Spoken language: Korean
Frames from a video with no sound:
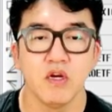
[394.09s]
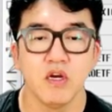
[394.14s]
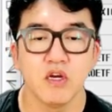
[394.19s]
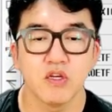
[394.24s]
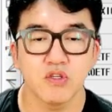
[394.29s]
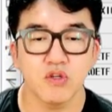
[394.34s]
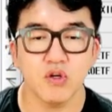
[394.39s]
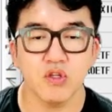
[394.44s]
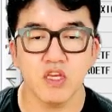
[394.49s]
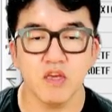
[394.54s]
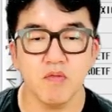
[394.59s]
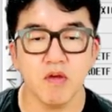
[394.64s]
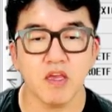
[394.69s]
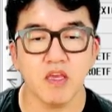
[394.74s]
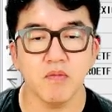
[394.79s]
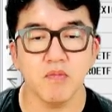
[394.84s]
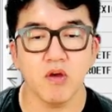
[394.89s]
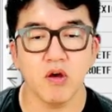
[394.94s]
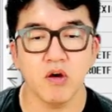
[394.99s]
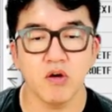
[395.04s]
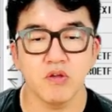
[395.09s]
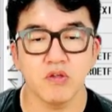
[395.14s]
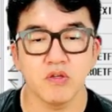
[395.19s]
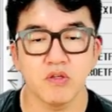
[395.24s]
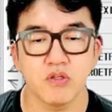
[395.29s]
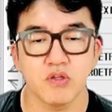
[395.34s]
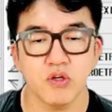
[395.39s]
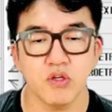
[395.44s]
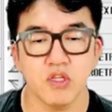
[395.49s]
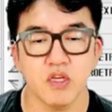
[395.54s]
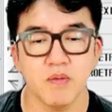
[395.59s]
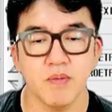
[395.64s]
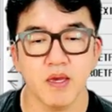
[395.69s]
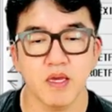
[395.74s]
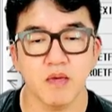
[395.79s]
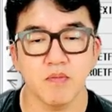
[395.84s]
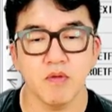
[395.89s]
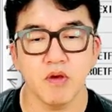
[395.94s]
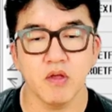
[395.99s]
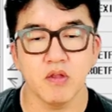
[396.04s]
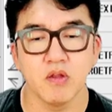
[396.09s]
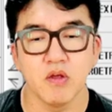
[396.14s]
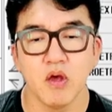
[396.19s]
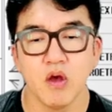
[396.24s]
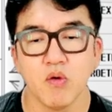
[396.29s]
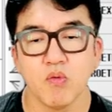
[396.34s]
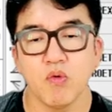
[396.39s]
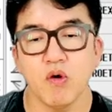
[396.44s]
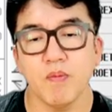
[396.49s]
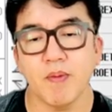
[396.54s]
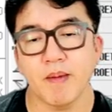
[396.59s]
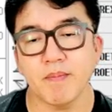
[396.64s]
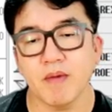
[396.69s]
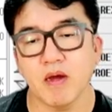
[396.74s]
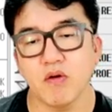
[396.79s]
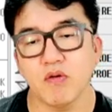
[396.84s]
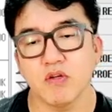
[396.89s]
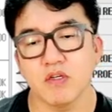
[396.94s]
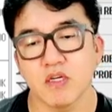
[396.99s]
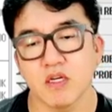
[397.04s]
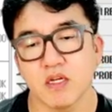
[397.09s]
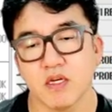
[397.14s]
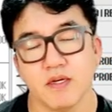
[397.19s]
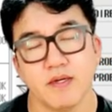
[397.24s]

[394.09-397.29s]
1,200이면 1,200이면 월 100만 원이잖아요.